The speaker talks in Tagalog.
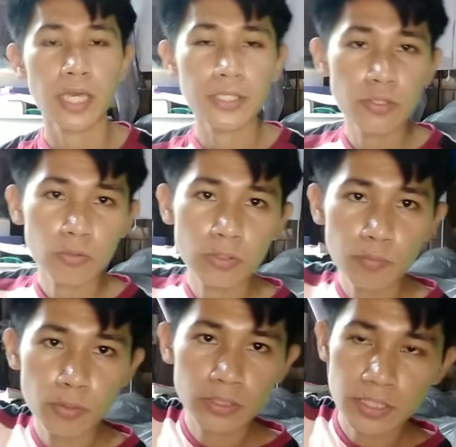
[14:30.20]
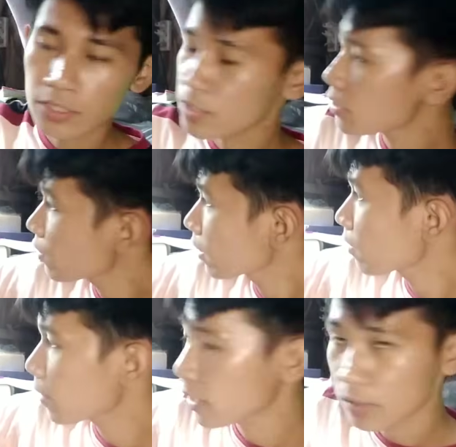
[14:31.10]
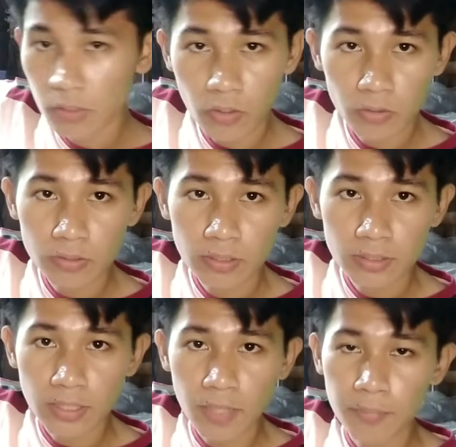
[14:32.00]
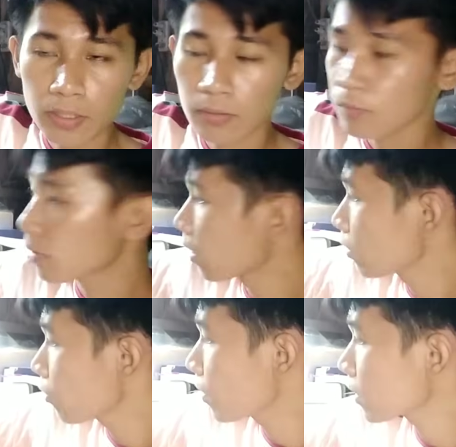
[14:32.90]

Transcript: And yung low voltage disconnect naman doon, nakapag uh, low